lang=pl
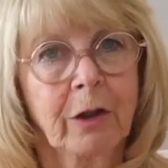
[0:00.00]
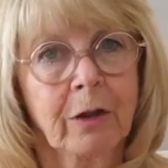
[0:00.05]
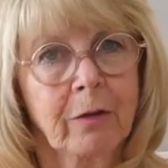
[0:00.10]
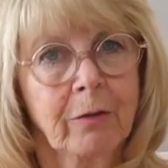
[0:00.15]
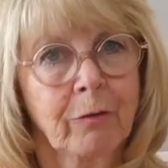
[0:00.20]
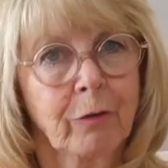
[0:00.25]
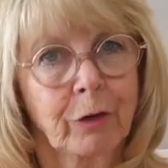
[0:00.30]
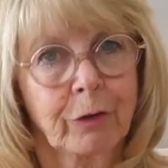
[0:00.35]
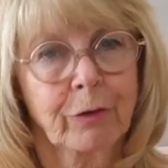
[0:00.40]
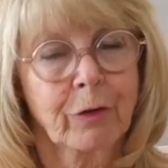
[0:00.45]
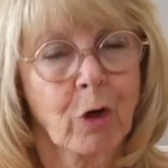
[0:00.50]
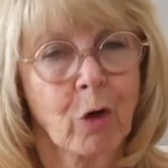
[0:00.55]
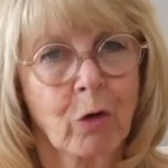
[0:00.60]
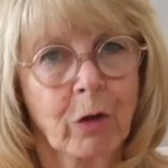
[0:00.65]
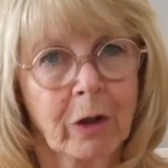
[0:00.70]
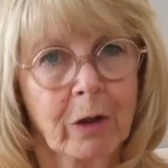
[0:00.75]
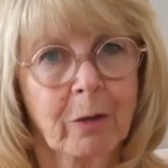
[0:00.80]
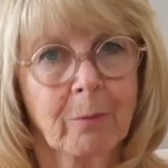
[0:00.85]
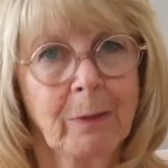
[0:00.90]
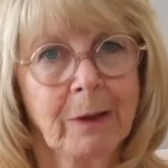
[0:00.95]
lub coś
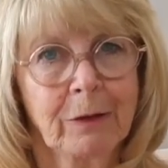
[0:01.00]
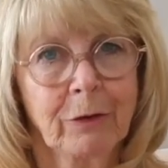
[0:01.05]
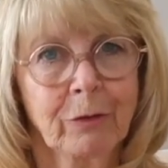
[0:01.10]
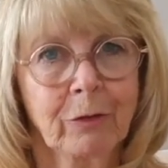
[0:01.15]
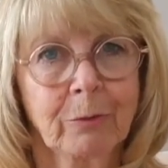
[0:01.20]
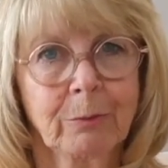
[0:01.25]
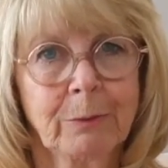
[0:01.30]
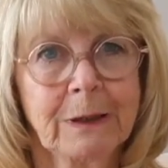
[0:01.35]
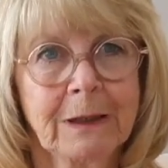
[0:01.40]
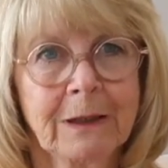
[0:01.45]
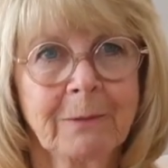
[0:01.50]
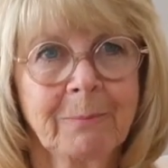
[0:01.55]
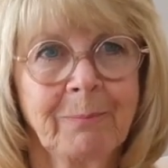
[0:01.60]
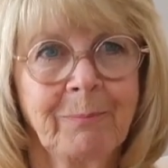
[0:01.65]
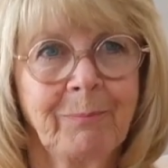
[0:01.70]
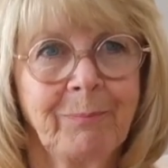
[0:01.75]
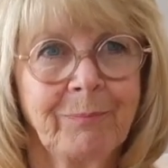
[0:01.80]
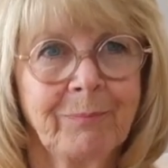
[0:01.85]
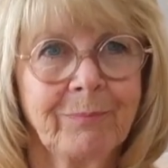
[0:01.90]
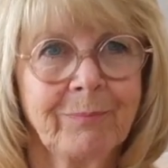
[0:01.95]
wielkiego dla
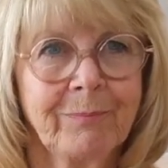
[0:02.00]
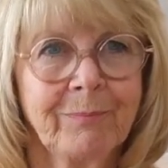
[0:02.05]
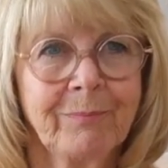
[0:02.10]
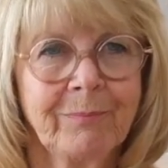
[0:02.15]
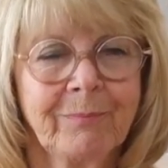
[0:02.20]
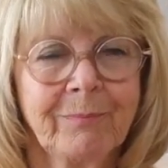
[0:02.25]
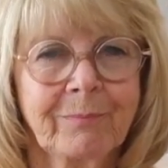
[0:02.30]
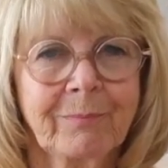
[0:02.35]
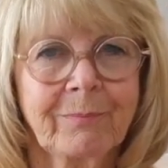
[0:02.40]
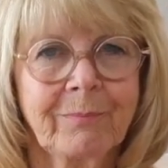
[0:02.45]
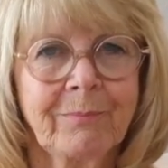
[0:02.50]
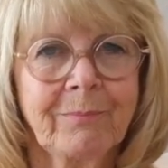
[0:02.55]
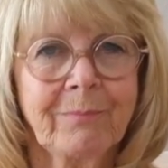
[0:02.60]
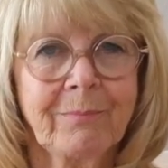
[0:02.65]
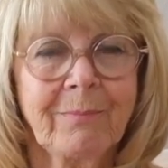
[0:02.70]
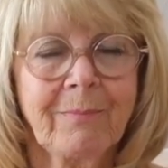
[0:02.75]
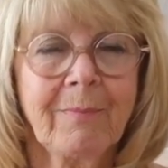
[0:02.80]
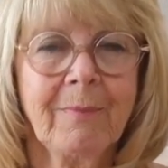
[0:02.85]
całego świata.